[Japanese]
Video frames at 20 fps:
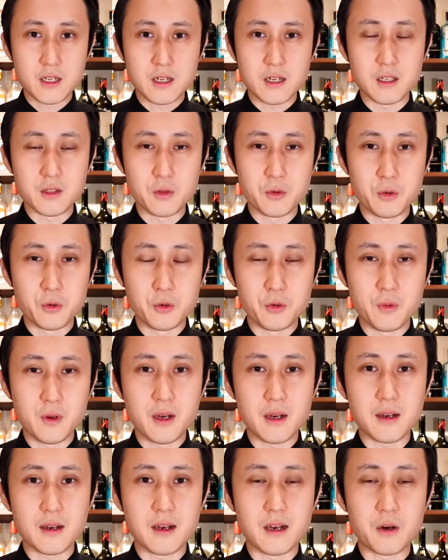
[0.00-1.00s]
缶の方
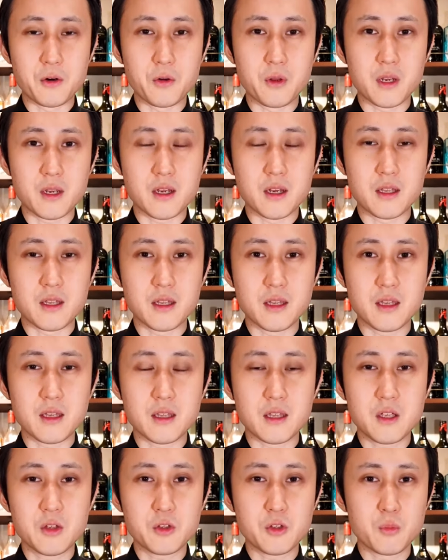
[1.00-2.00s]
は軽やか
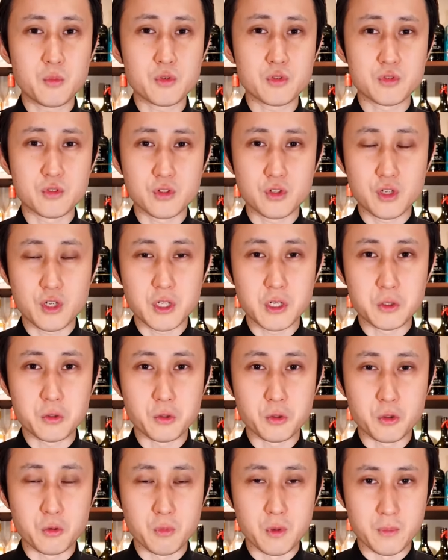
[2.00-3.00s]
で何ともすっきり
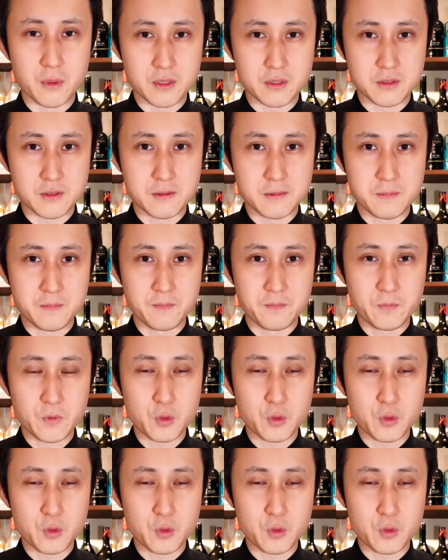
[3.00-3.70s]
と飲めます